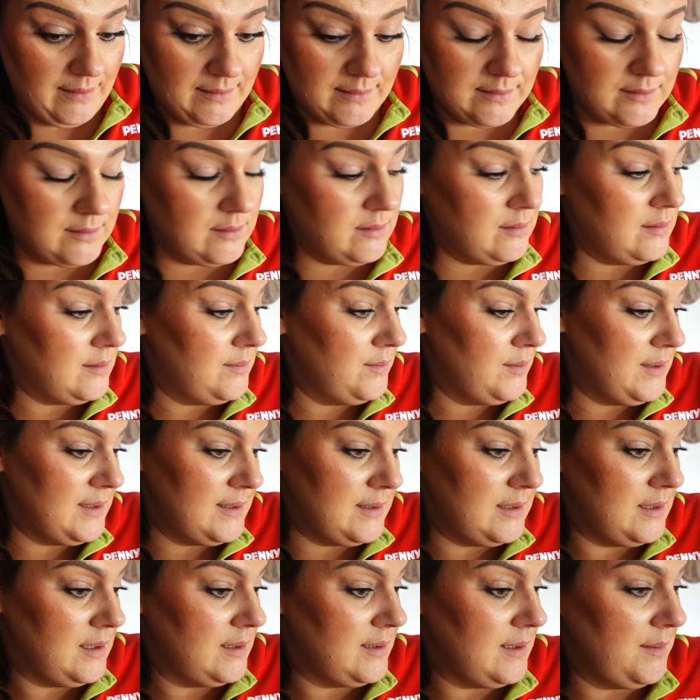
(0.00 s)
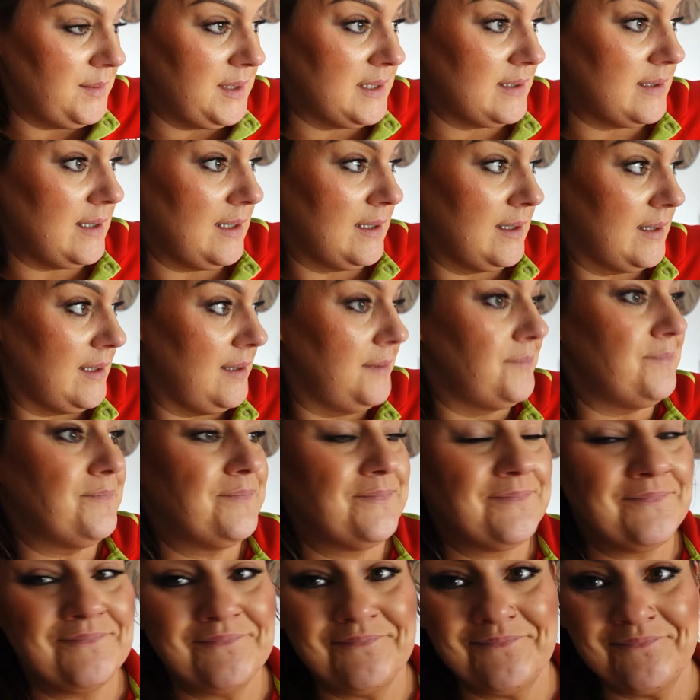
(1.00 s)
Co to była dzisiaj za masakra?
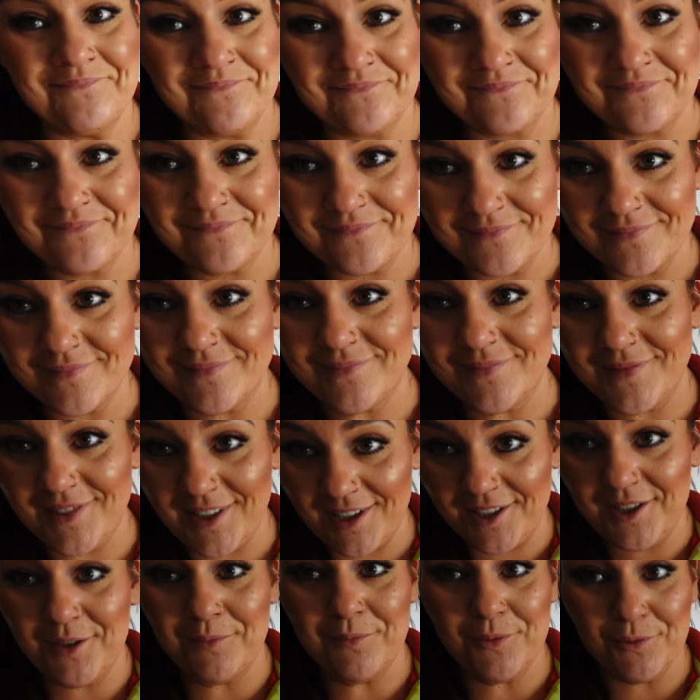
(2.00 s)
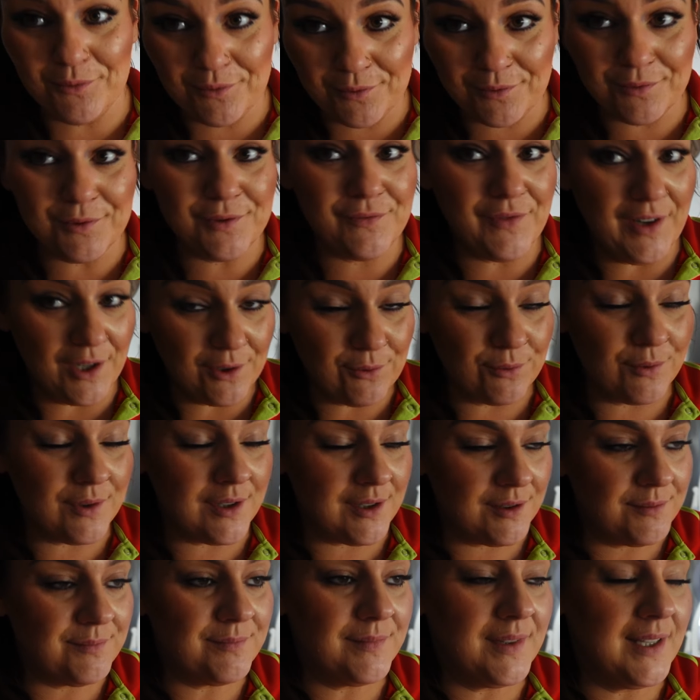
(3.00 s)
Jaki był kuźwa
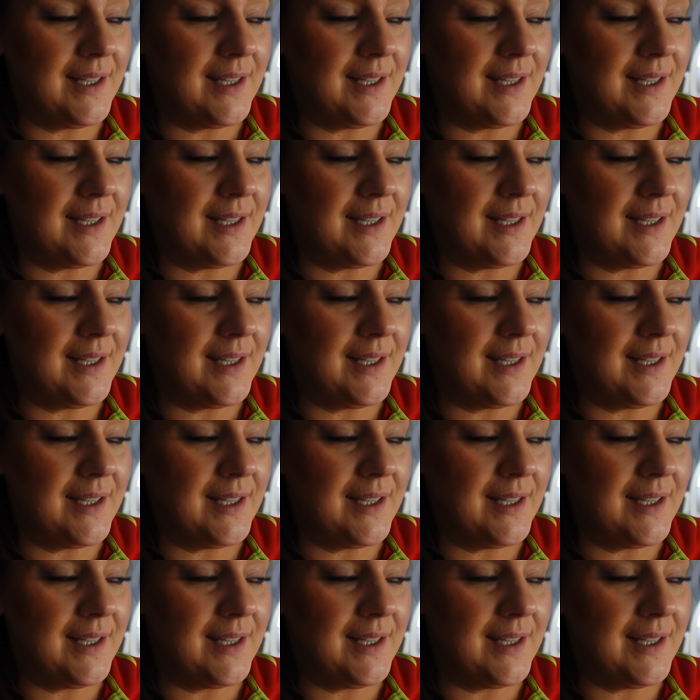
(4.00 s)
ruch?